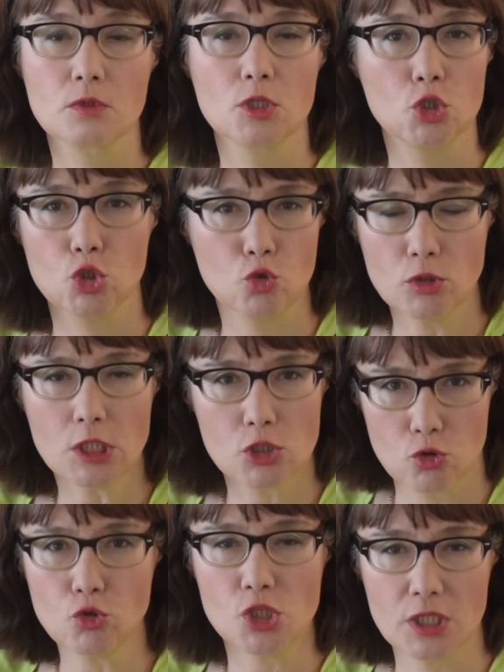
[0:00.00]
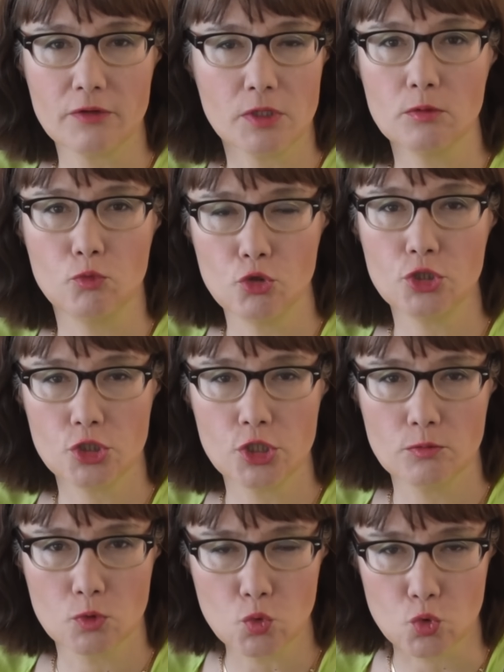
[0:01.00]
Что на 100 человек больше,
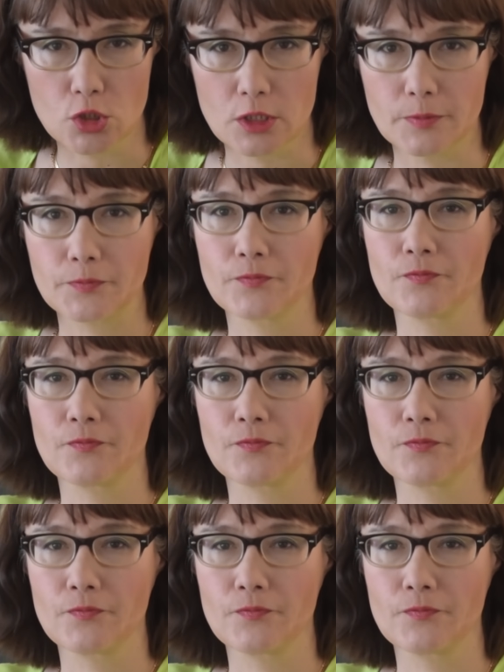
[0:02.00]
чем нужно.